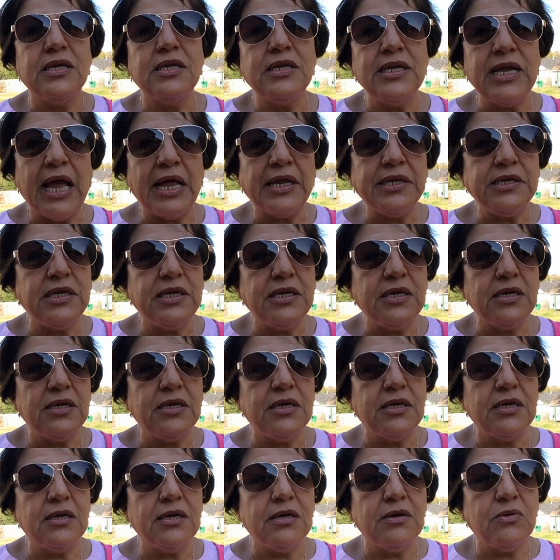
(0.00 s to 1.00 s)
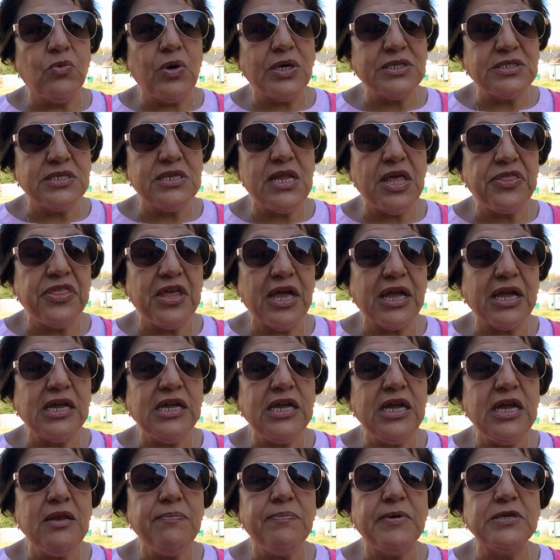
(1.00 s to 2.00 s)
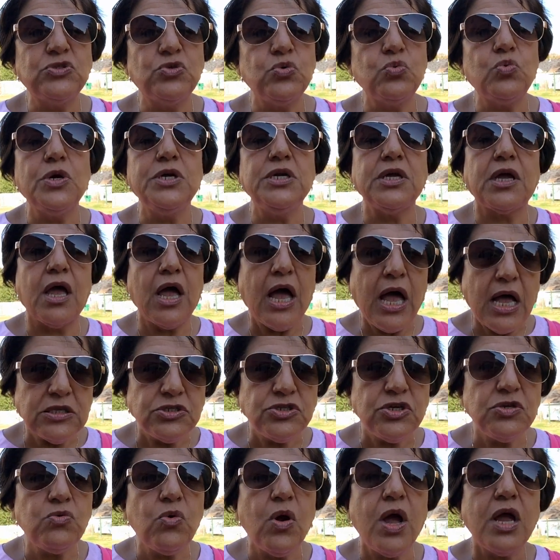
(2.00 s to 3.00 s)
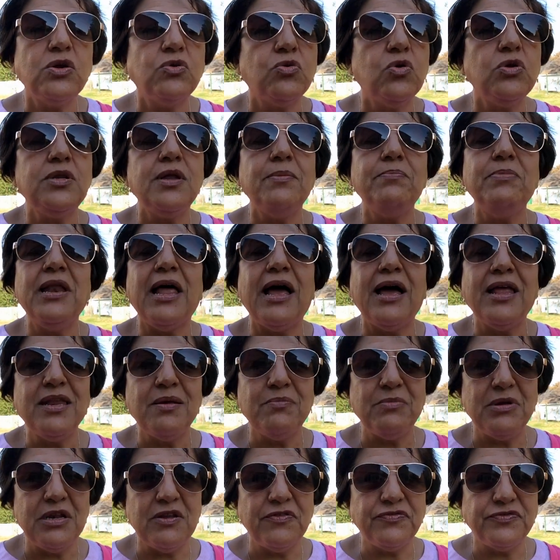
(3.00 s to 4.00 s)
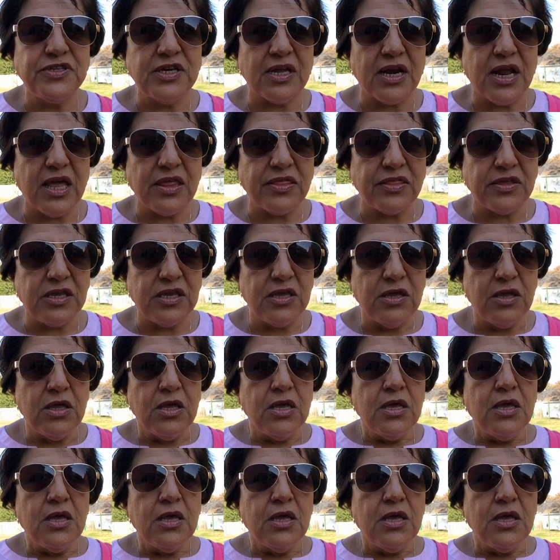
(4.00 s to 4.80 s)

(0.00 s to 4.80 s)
يعني وزنه ثقيل بس هو يقاتل وهاي كله بالعالم الافتراضي